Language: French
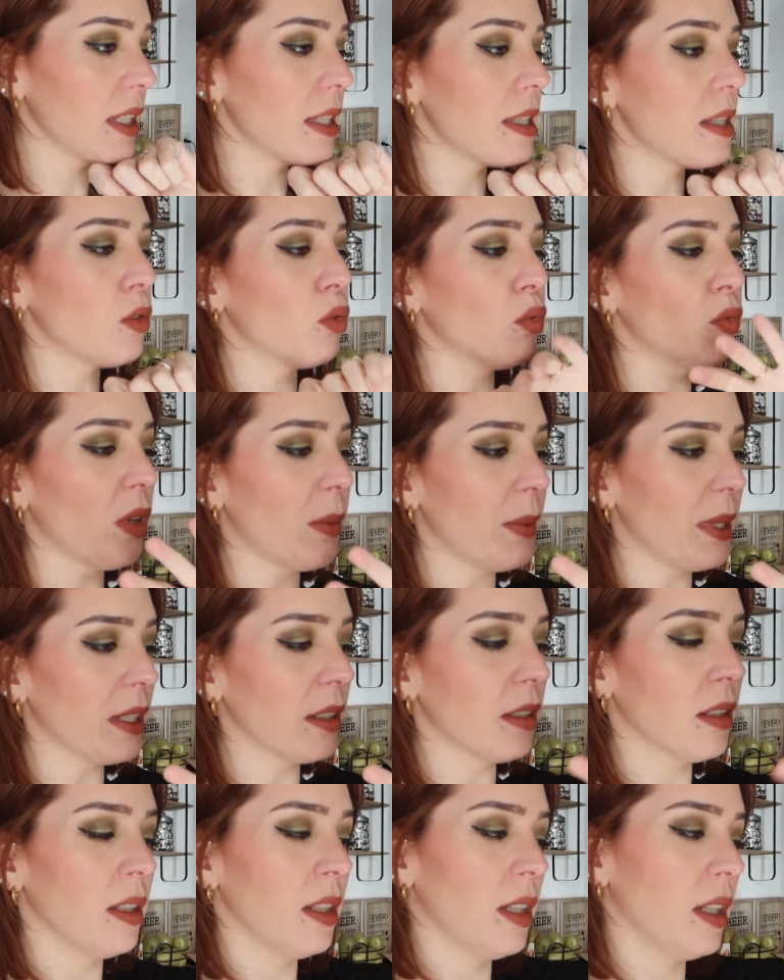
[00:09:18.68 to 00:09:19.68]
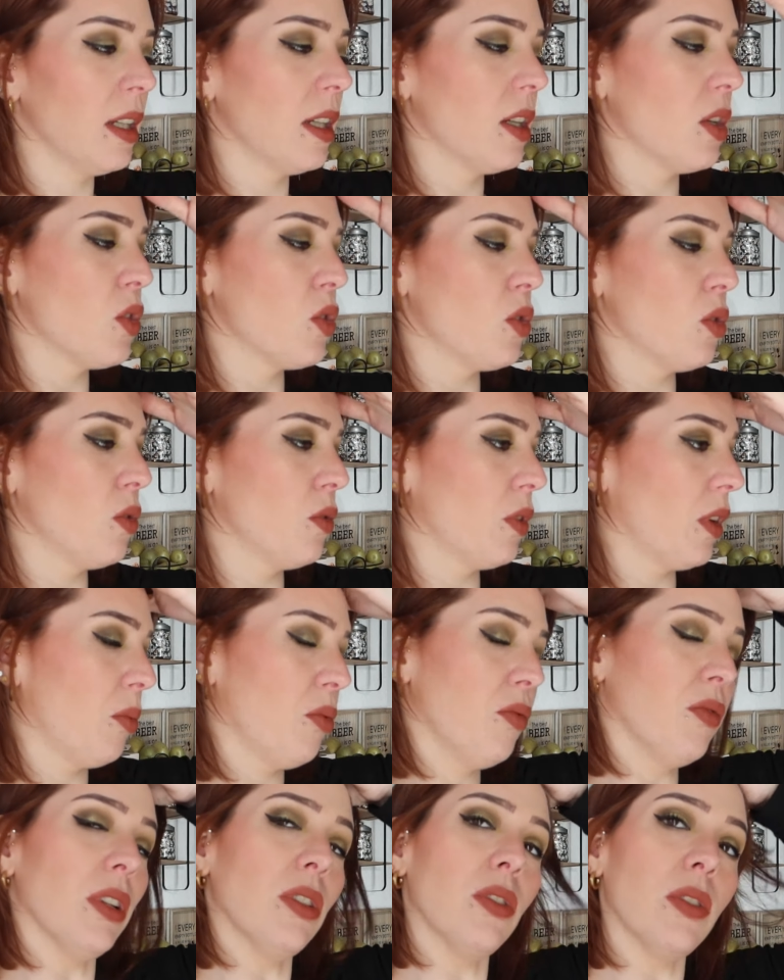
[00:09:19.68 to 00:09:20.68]
si tout va bien. Je devrais
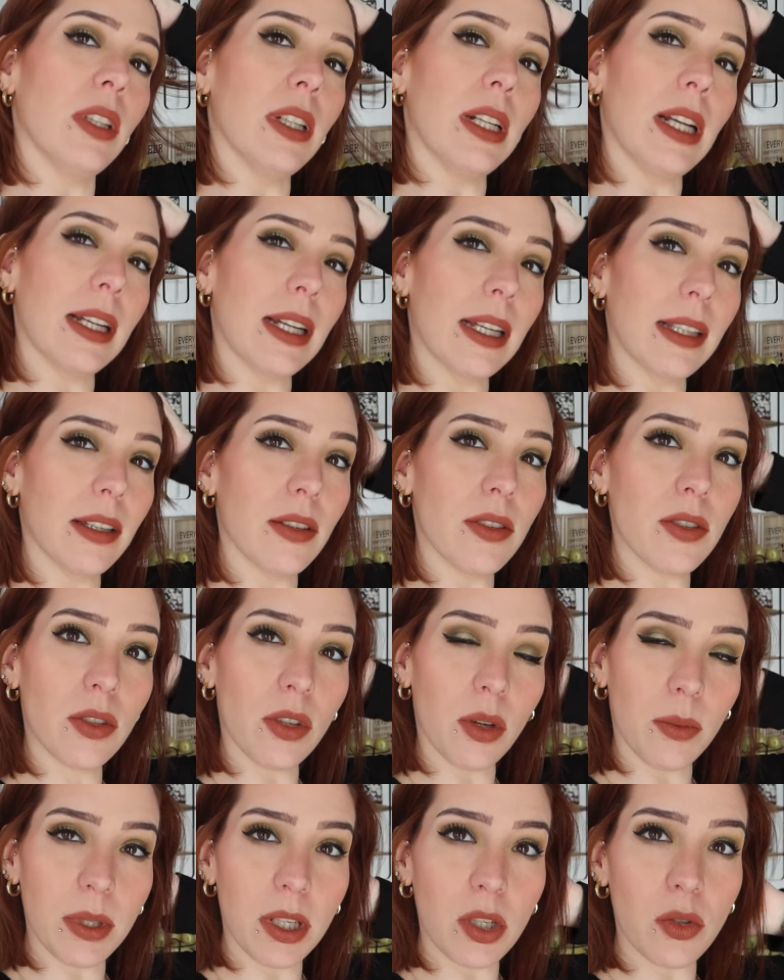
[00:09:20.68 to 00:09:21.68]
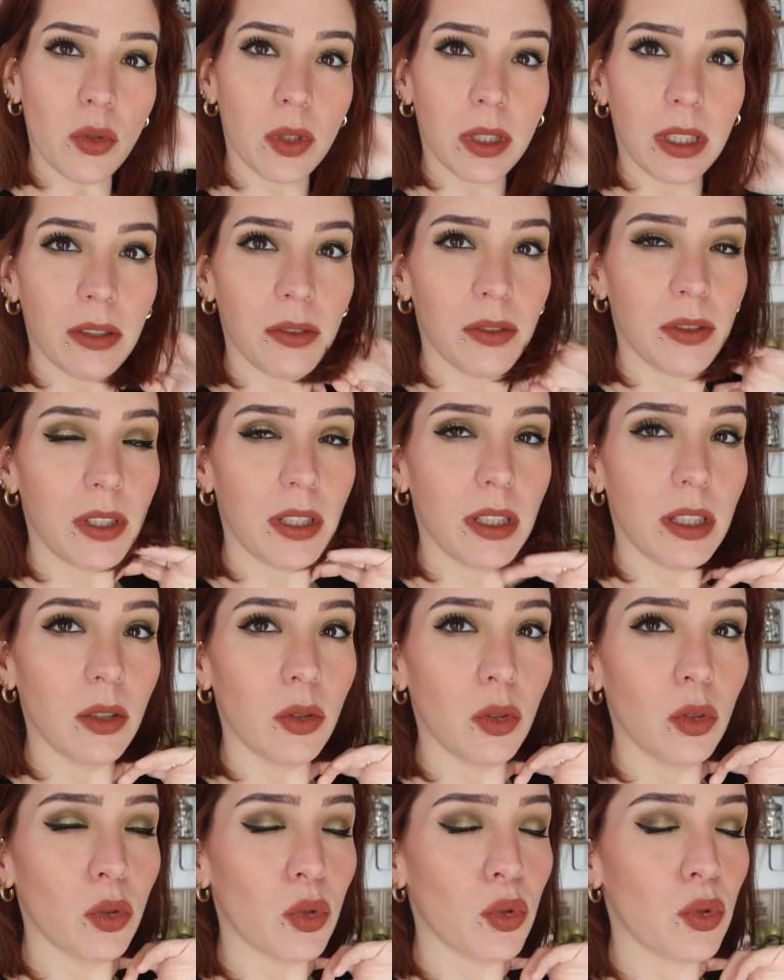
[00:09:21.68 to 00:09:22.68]
pouvoir tenir la cadence, comme ça j'aurai des
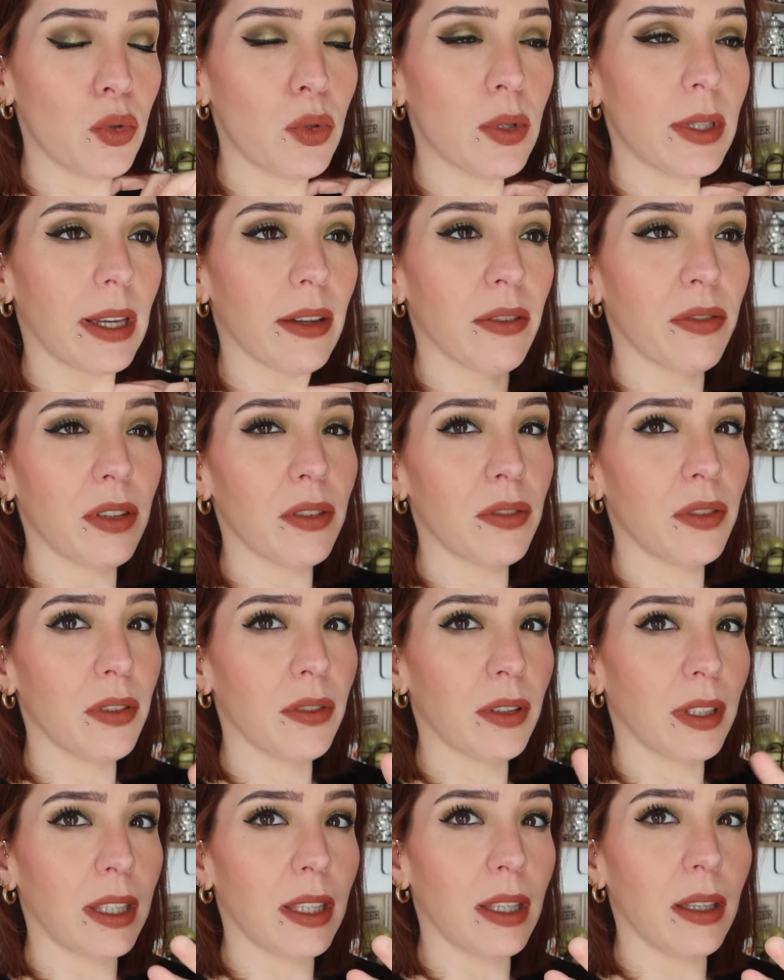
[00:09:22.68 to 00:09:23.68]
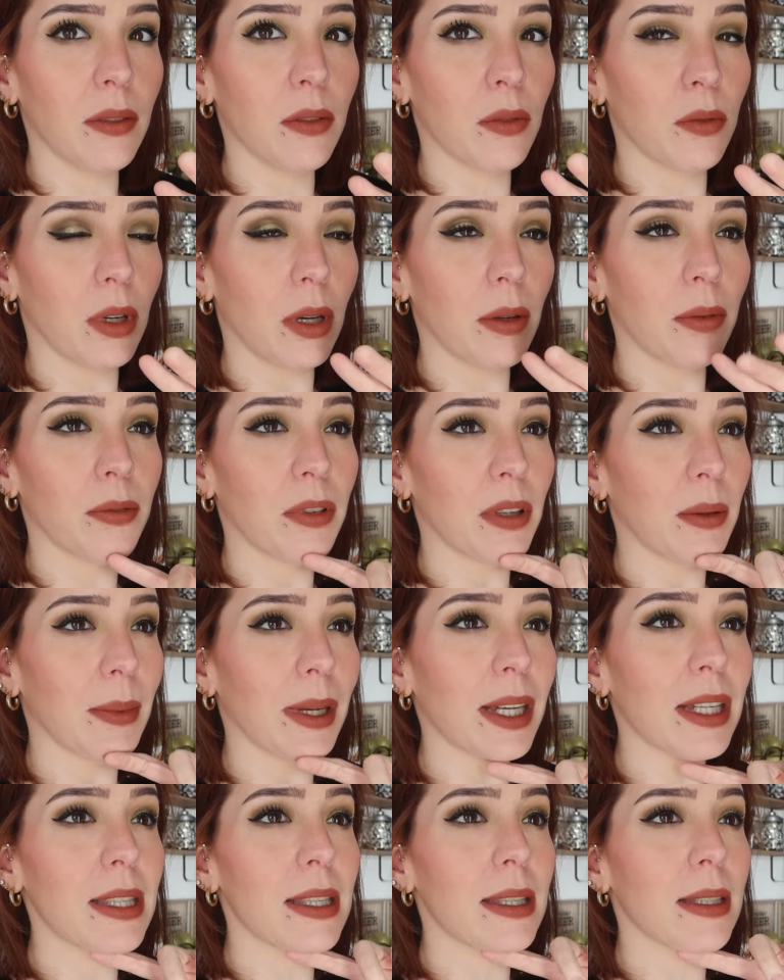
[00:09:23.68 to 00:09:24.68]
vidéos jusqu'à fin février, voire fin
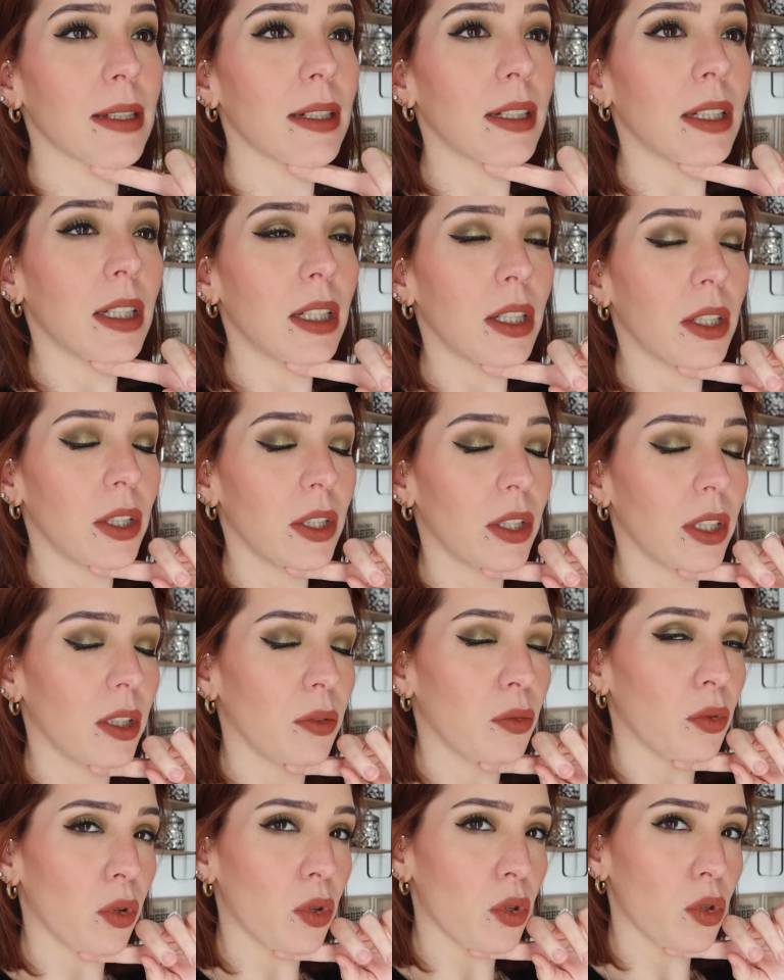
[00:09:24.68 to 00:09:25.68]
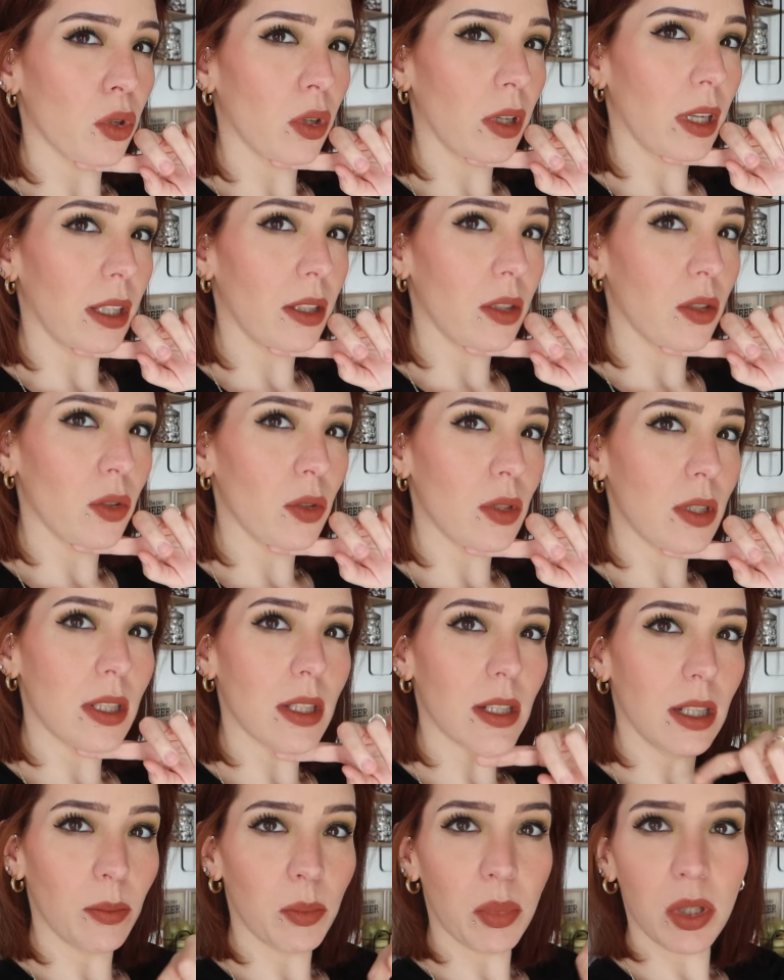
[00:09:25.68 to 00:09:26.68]
mars. Il faut que je regarde euh,
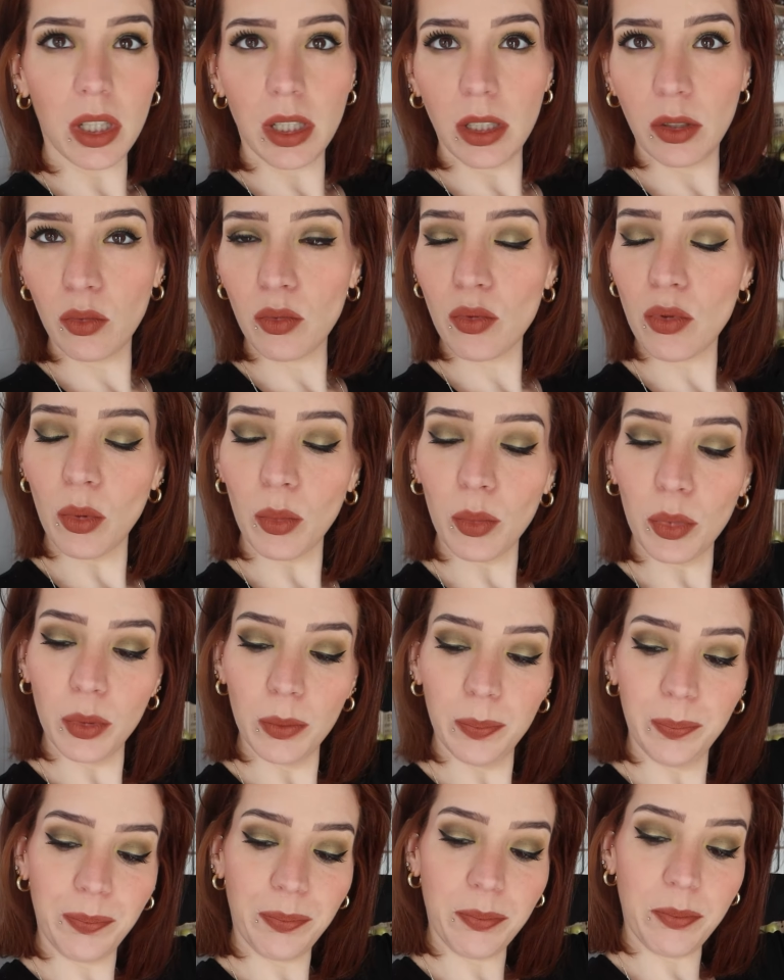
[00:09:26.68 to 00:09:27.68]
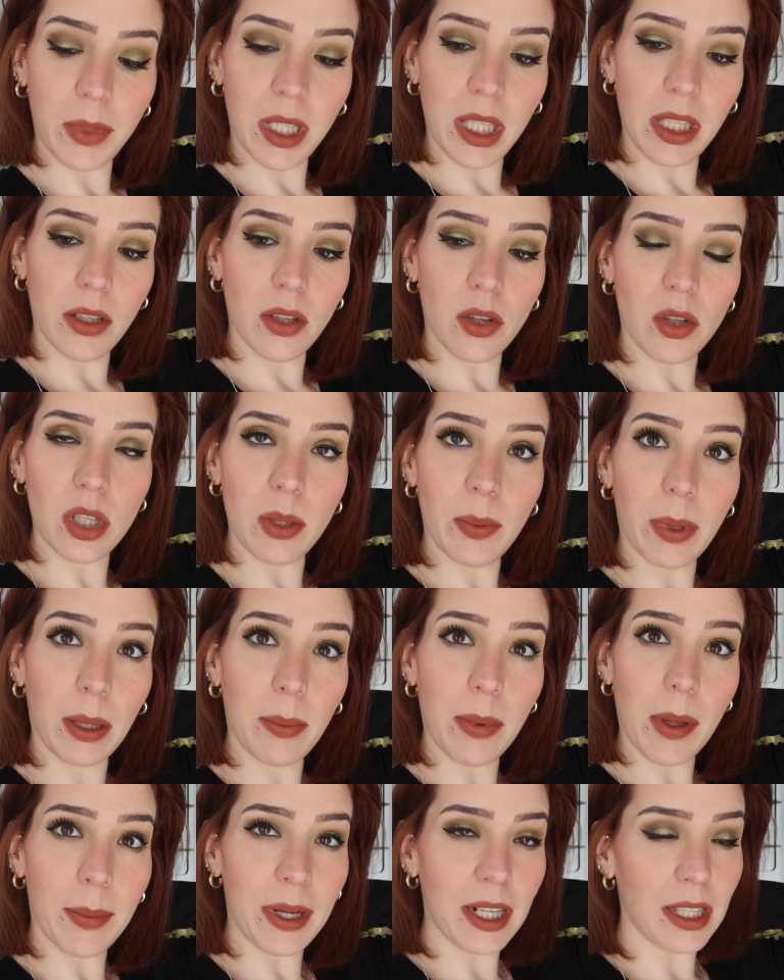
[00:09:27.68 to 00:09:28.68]
si les plans et tout sont bons. Mais euh, j'ai pris
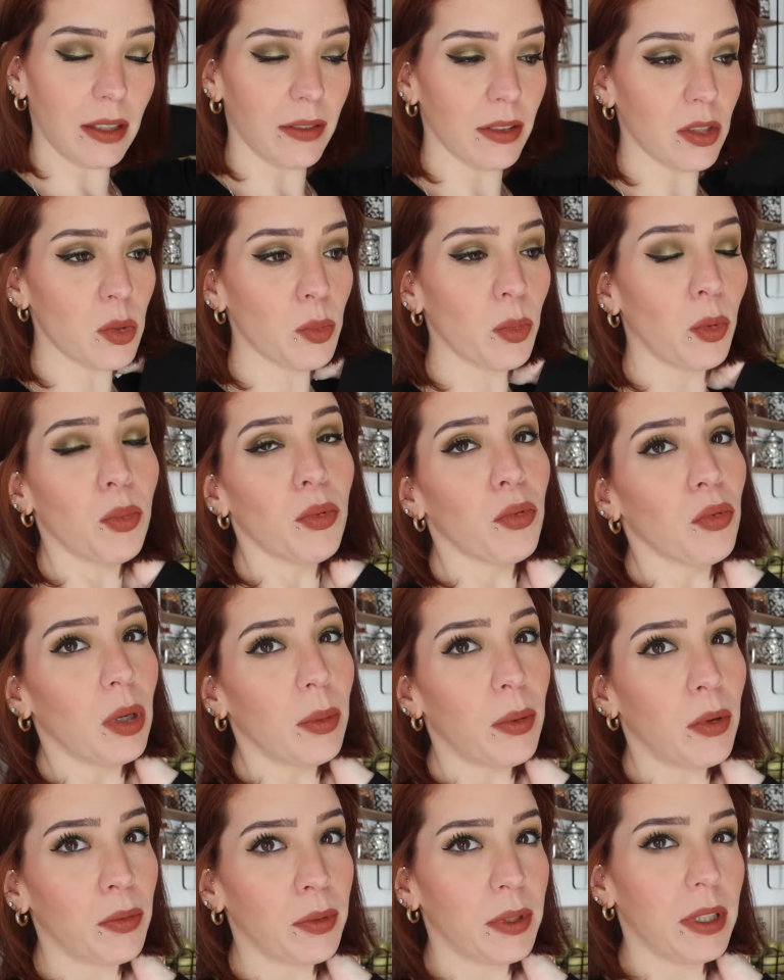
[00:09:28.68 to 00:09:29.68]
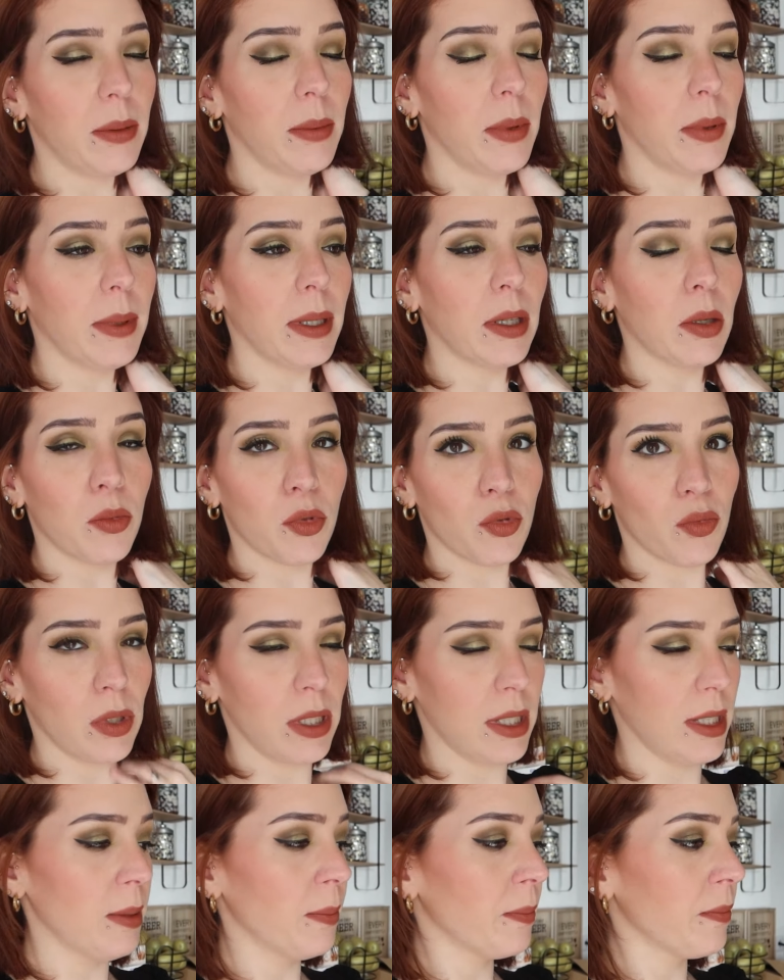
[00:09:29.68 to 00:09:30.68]
pas mal d'avance pour pouvoir profiter de bébé, comme je vous
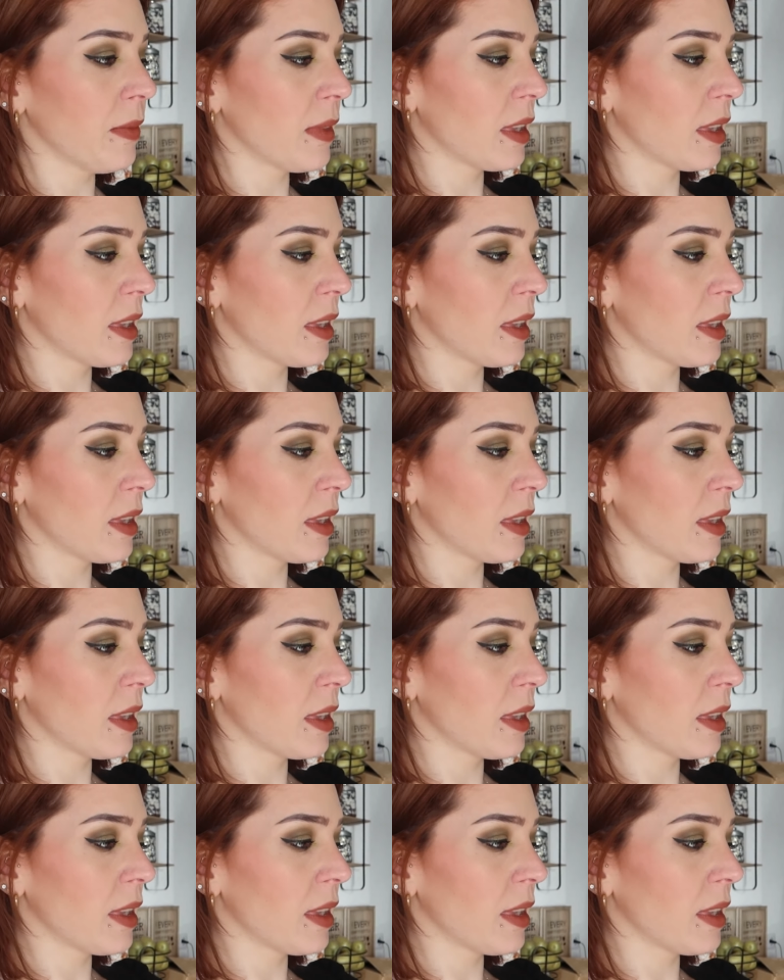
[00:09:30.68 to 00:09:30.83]
l'ai dit.